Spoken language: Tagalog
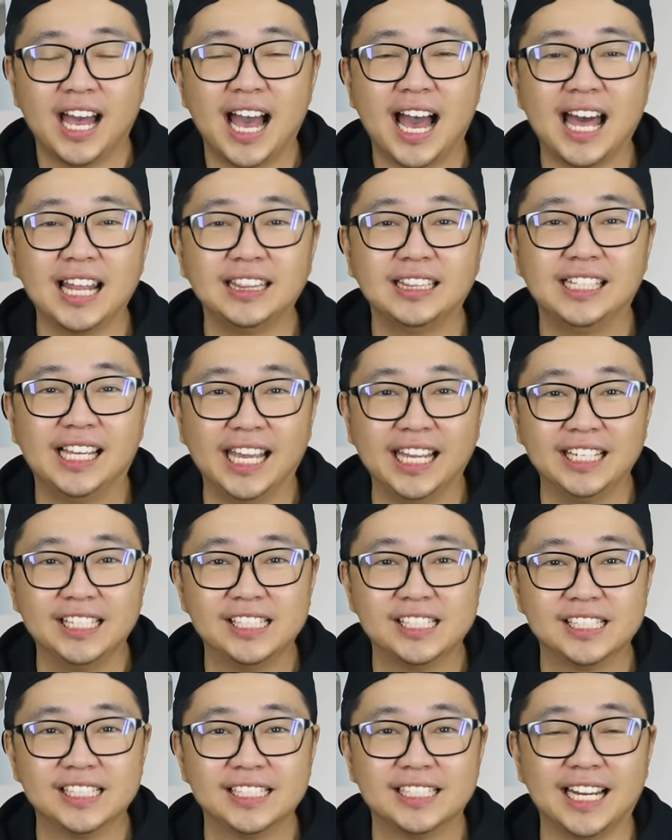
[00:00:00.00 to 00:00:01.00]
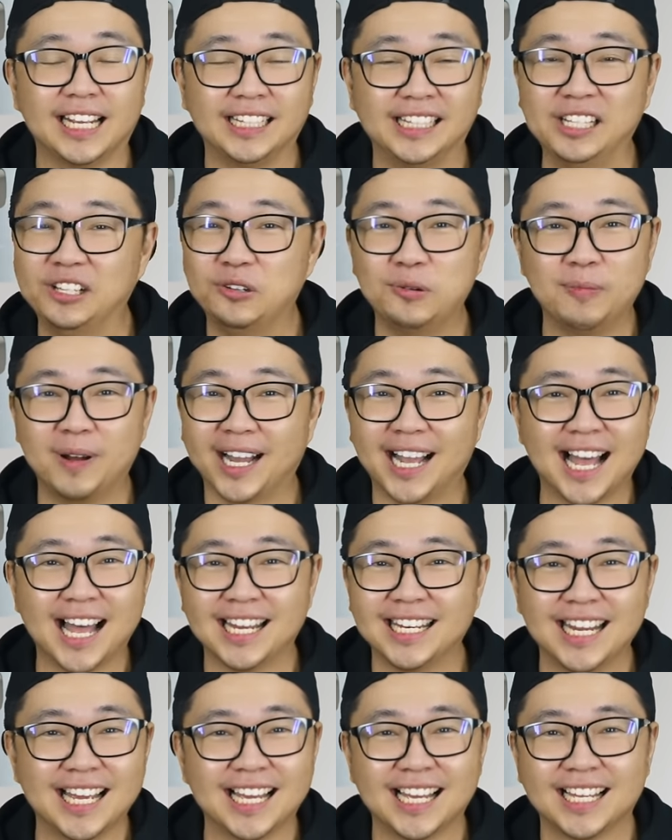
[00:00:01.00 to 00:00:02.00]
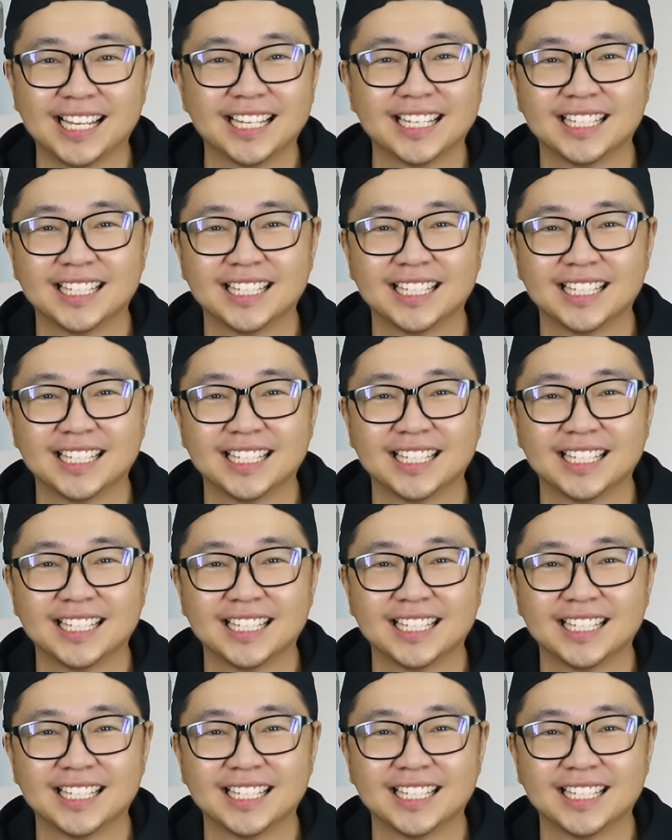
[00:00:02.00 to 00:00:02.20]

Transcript: at gauge na hindi gumagana.